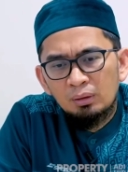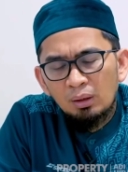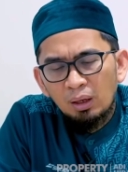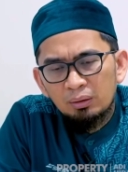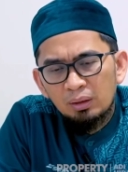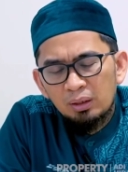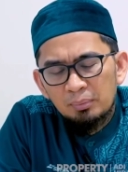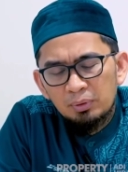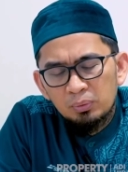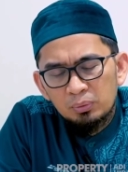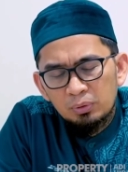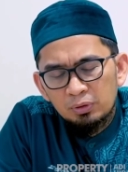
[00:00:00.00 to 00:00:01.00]
ada yang
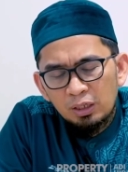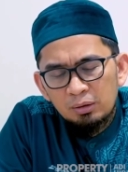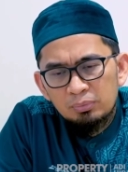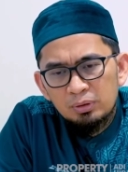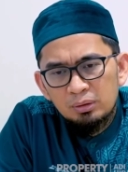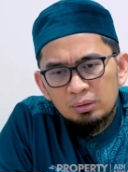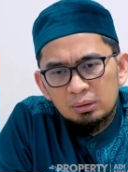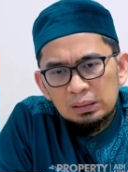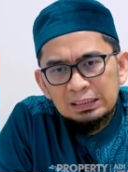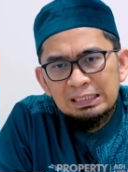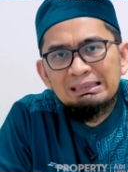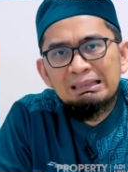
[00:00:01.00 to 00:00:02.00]
menuduh Nabi
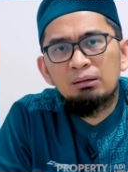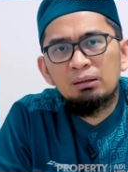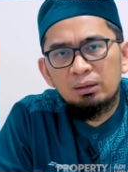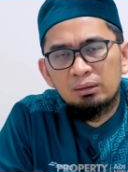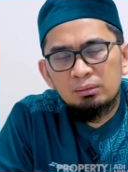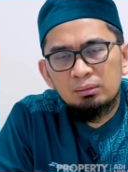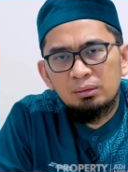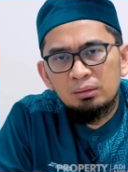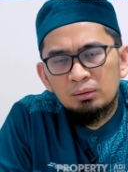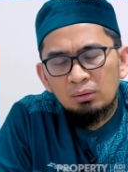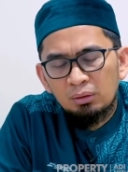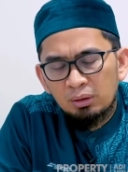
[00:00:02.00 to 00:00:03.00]
ditinggalkan
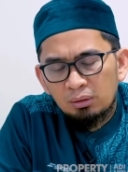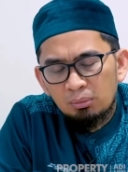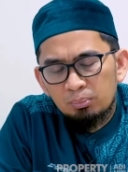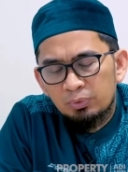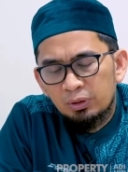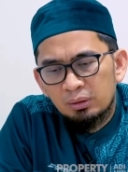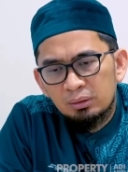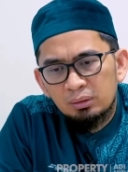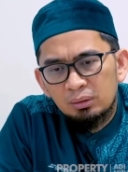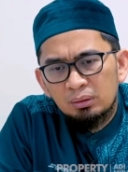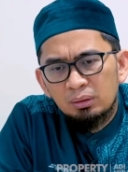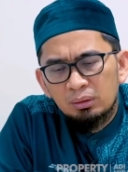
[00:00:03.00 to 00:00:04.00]
oleh Rabbnya,
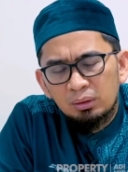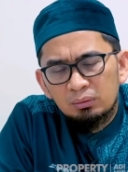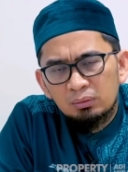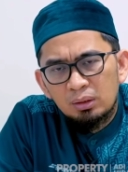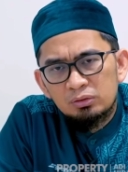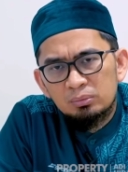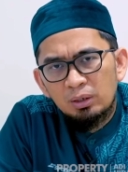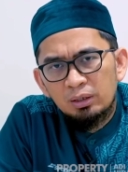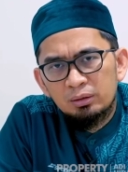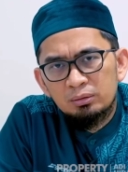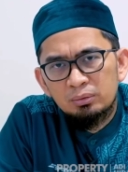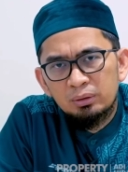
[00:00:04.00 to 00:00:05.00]
oleh Allah
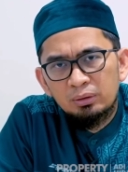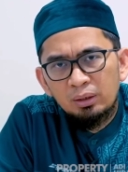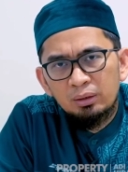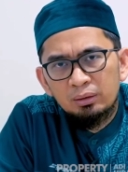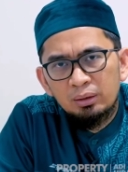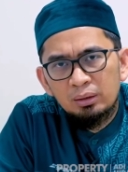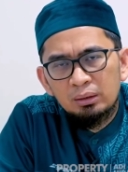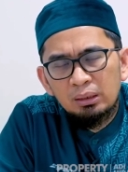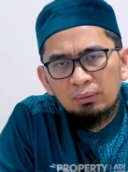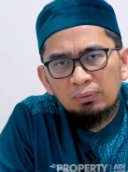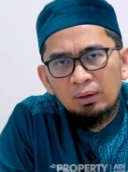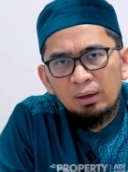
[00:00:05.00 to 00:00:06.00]
Subhanahu wa Ta'ala,
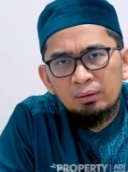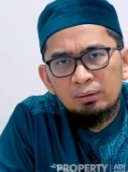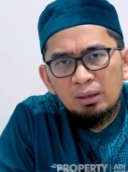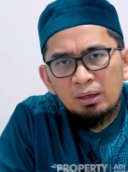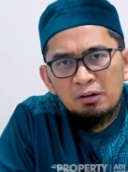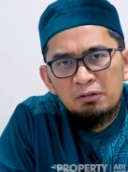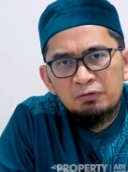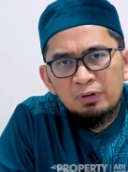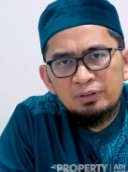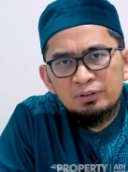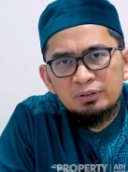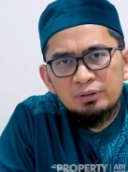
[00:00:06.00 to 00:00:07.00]
karena ada
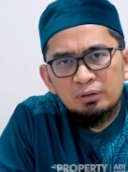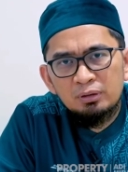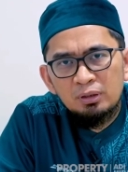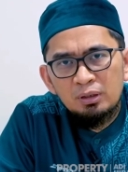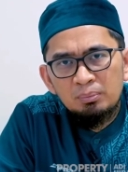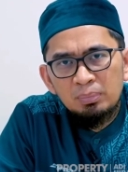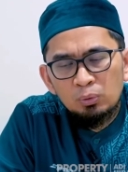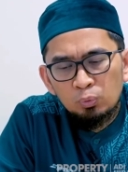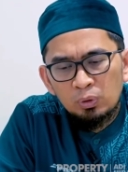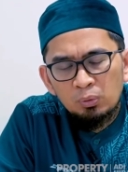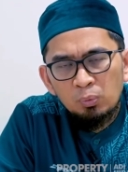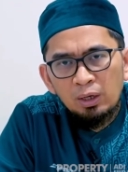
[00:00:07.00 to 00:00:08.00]
fase
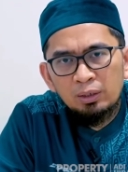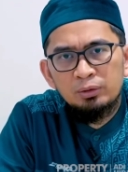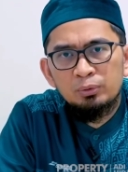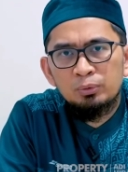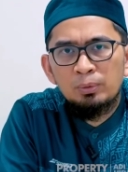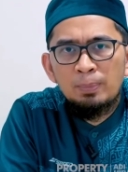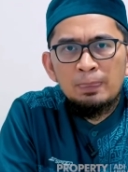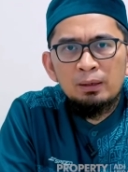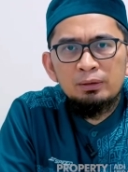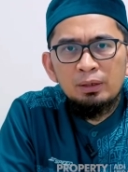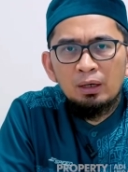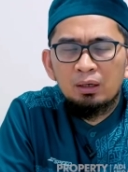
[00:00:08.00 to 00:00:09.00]
penurunan wahyu
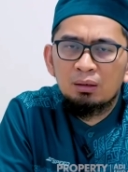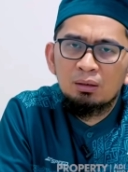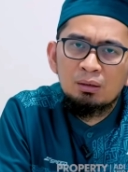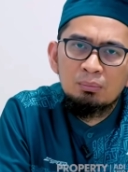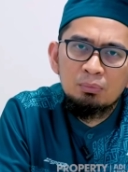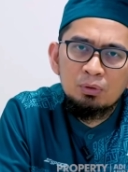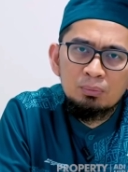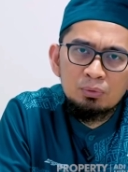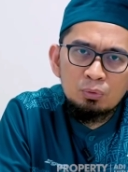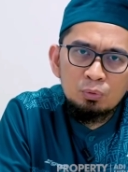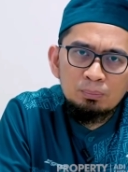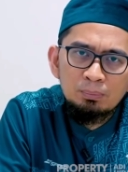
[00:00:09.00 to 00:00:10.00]
yang belum
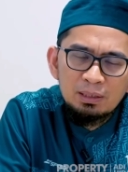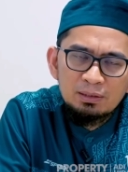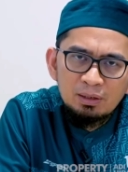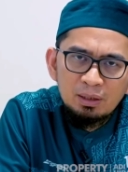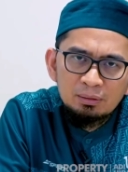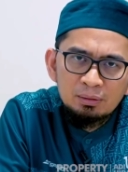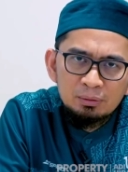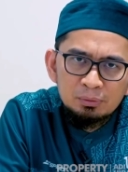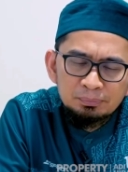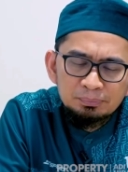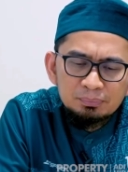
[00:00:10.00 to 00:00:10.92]
turun pada saat itu.